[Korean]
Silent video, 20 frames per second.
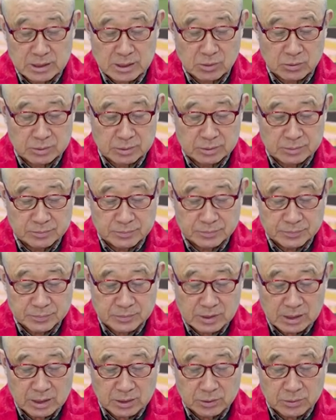사원
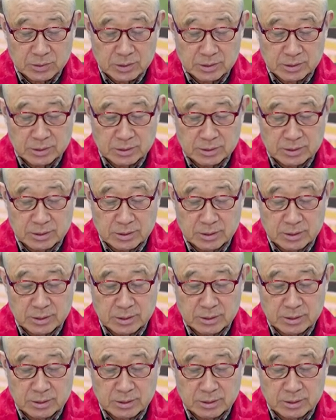가기 위해서 이제